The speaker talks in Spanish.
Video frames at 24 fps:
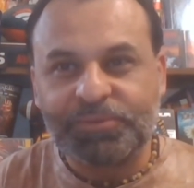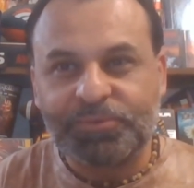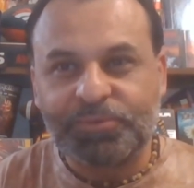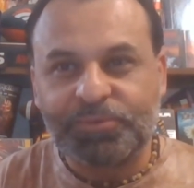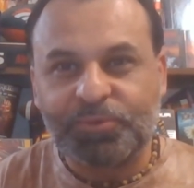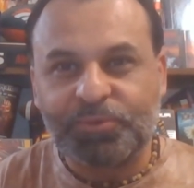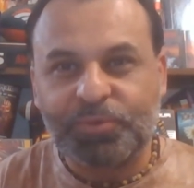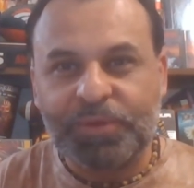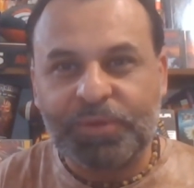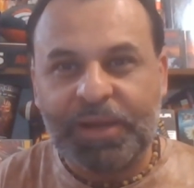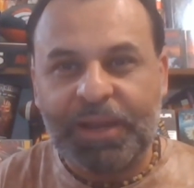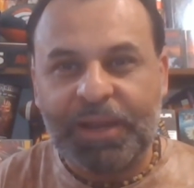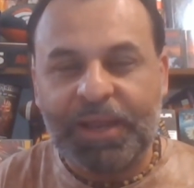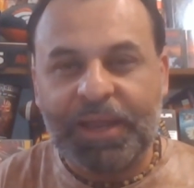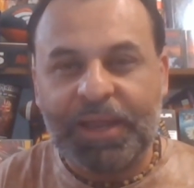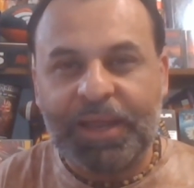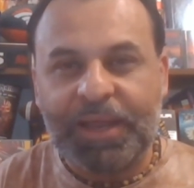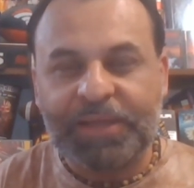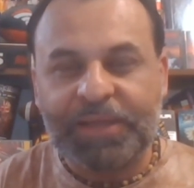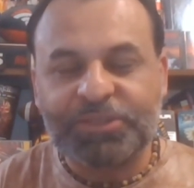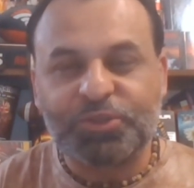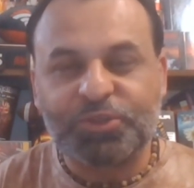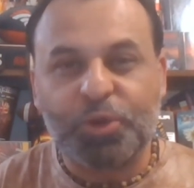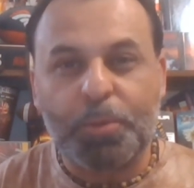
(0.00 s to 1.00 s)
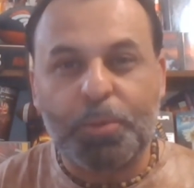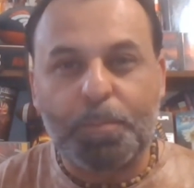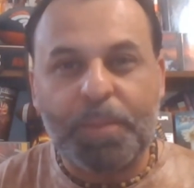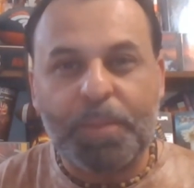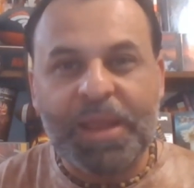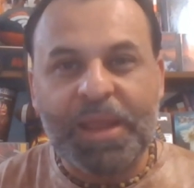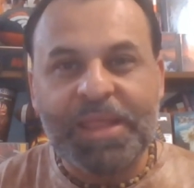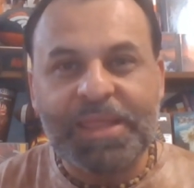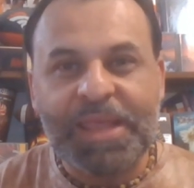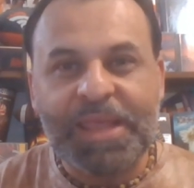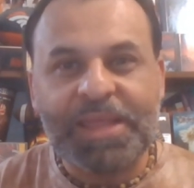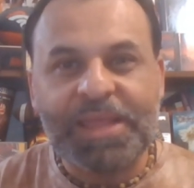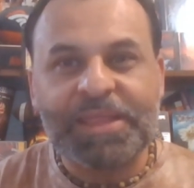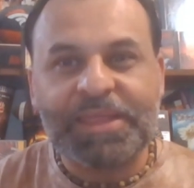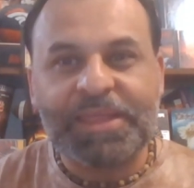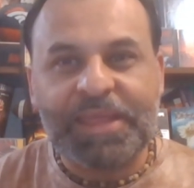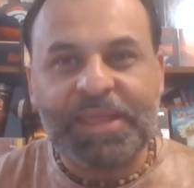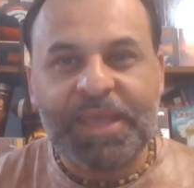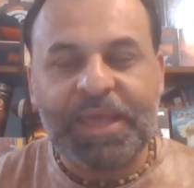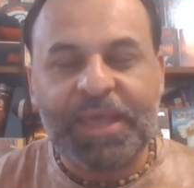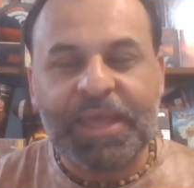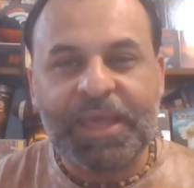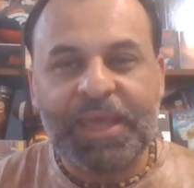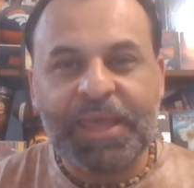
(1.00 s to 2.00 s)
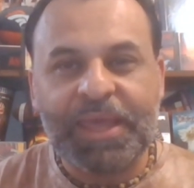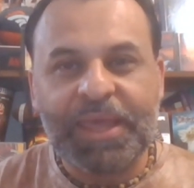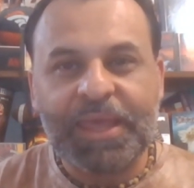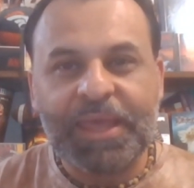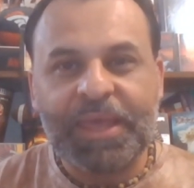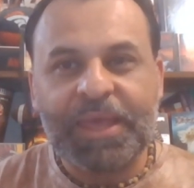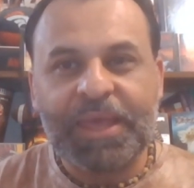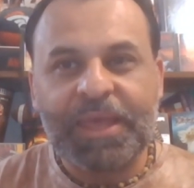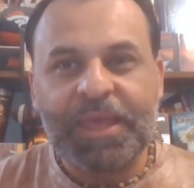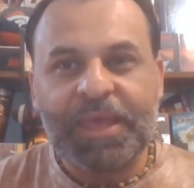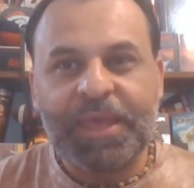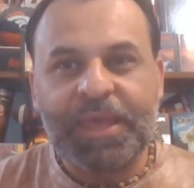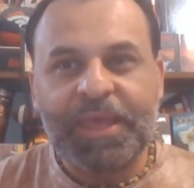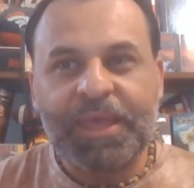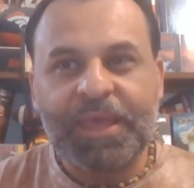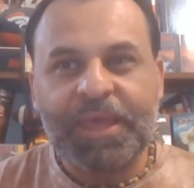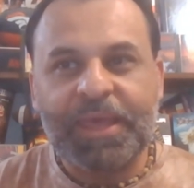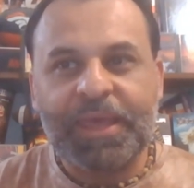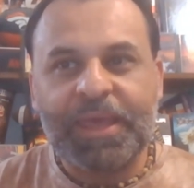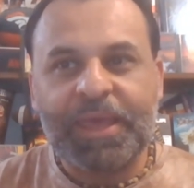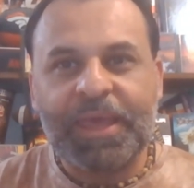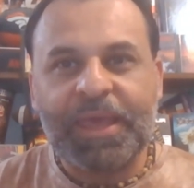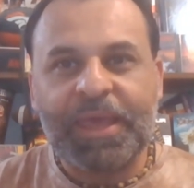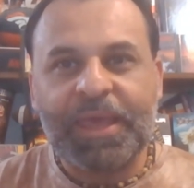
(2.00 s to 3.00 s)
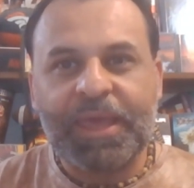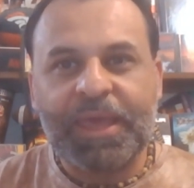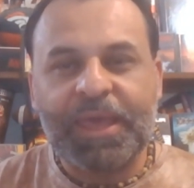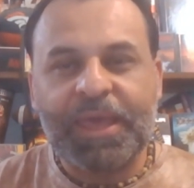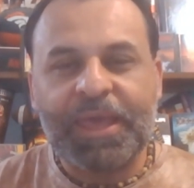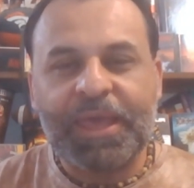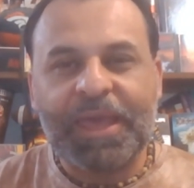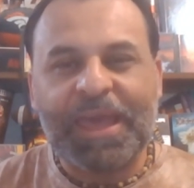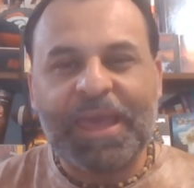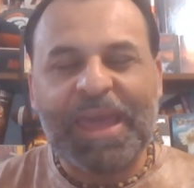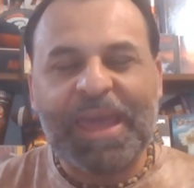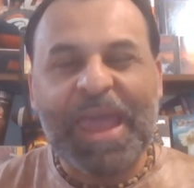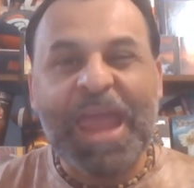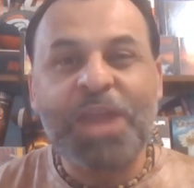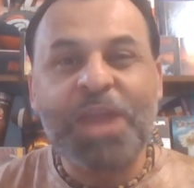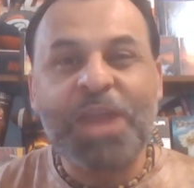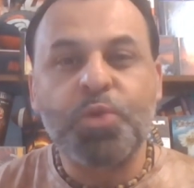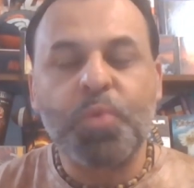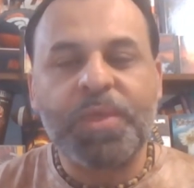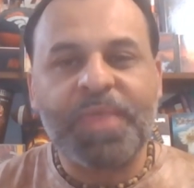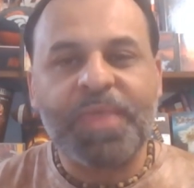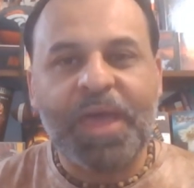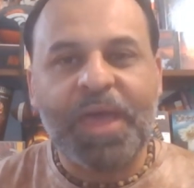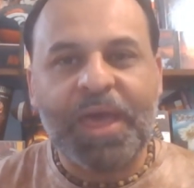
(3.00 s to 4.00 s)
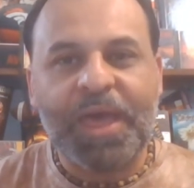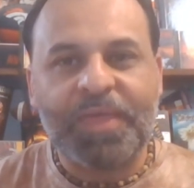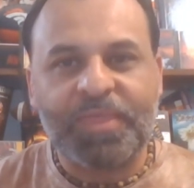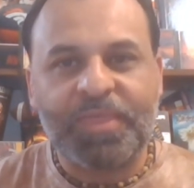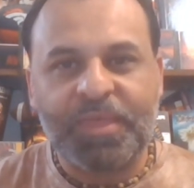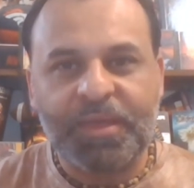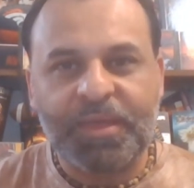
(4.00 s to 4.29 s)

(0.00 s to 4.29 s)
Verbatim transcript: una sorprendente eh, genuidad